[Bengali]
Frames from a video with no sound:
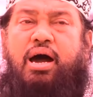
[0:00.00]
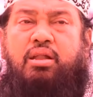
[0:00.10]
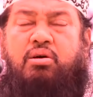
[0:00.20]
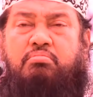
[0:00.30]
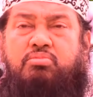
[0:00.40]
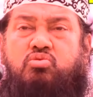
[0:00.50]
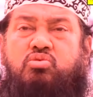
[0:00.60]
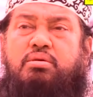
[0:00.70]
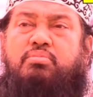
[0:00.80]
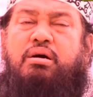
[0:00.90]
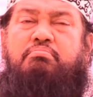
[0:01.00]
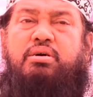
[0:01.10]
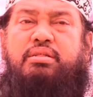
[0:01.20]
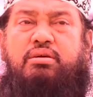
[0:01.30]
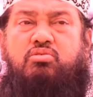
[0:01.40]
আলম নূরে
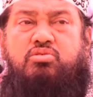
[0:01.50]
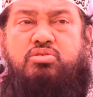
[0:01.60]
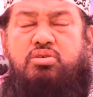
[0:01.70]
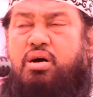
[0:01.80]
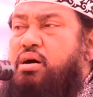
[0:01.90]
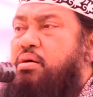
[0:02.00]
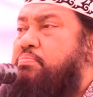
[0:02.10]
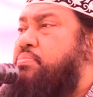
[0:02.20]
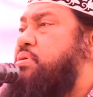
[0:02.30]
মোহাম্মদ এগুলো সব